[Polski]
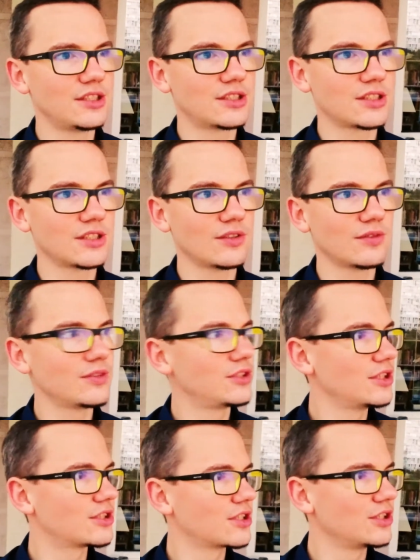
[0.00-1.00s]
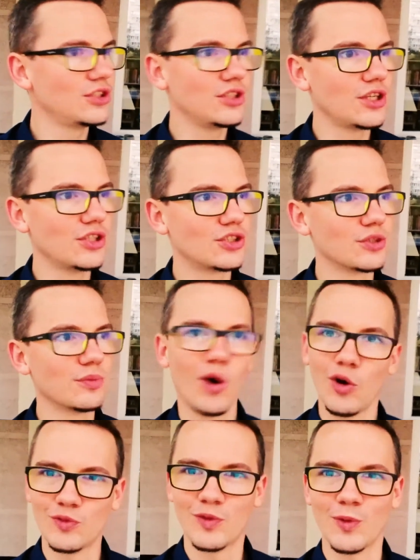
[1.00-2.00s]
dzisiejszą wycieczkę
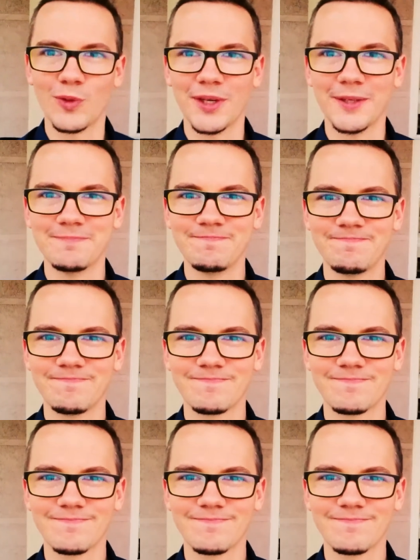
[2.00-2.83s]
niniejszym odwołuję.